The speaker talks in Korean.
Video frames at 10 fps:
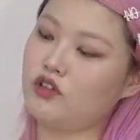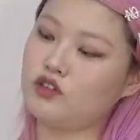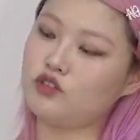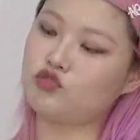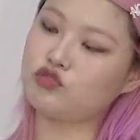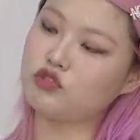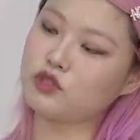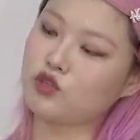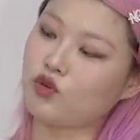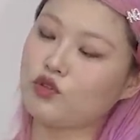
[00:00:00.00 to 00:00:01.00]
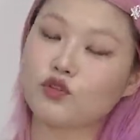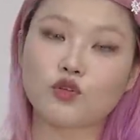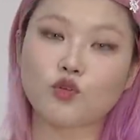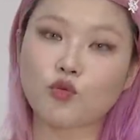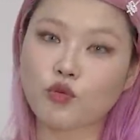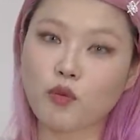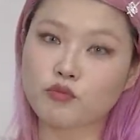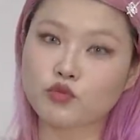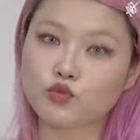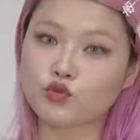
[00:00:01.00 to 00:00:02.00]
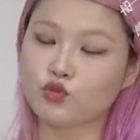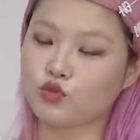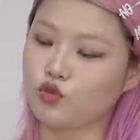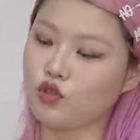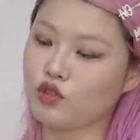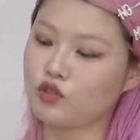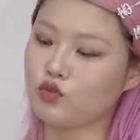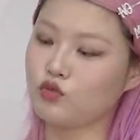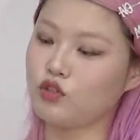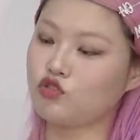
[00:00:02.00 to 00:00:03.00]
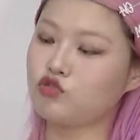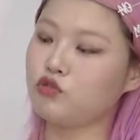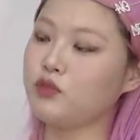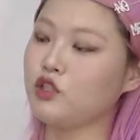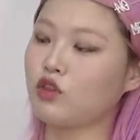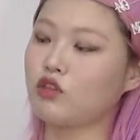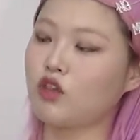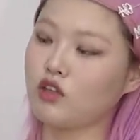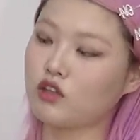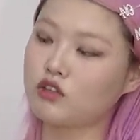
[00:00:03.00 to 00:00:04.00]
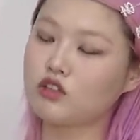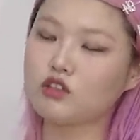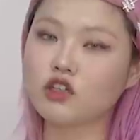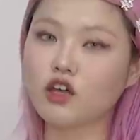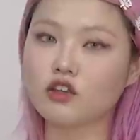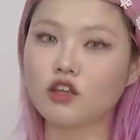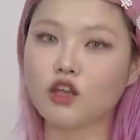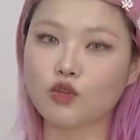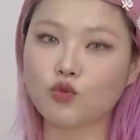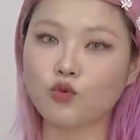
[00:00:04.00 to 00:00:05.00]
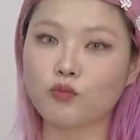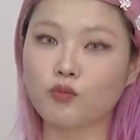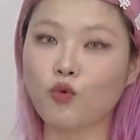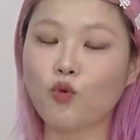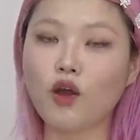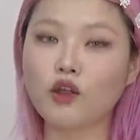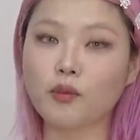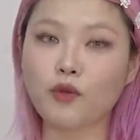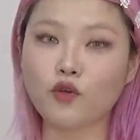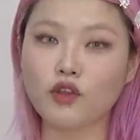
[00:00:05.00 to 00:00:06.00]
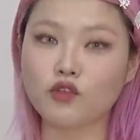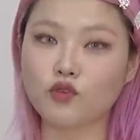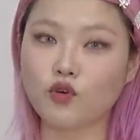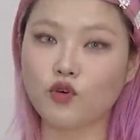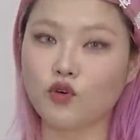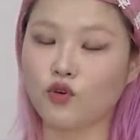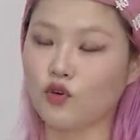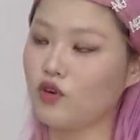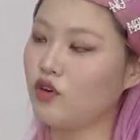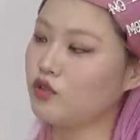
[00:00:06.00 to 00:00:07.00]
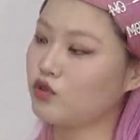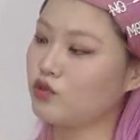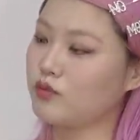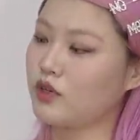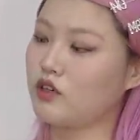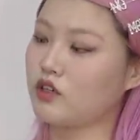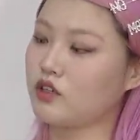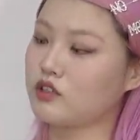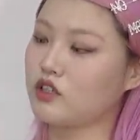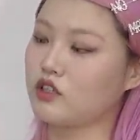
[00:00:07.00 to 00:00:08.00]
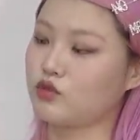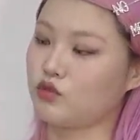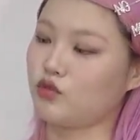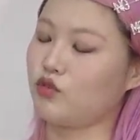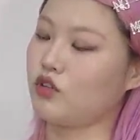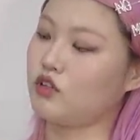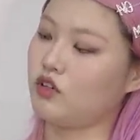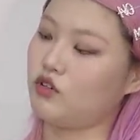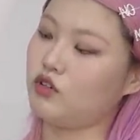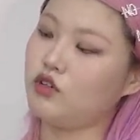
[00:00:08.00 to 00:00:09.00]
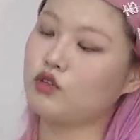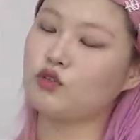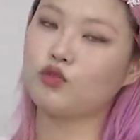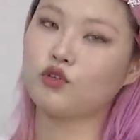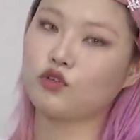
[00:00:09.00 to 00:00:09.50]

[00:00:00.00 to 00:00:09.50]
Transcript: 이 주름이 져 있는 게 너무 예쁘고 그리고 이 굽이 되게 특이한데 또 묘하게 편해서 정말 괜찮았었던 것 같아요. 그리고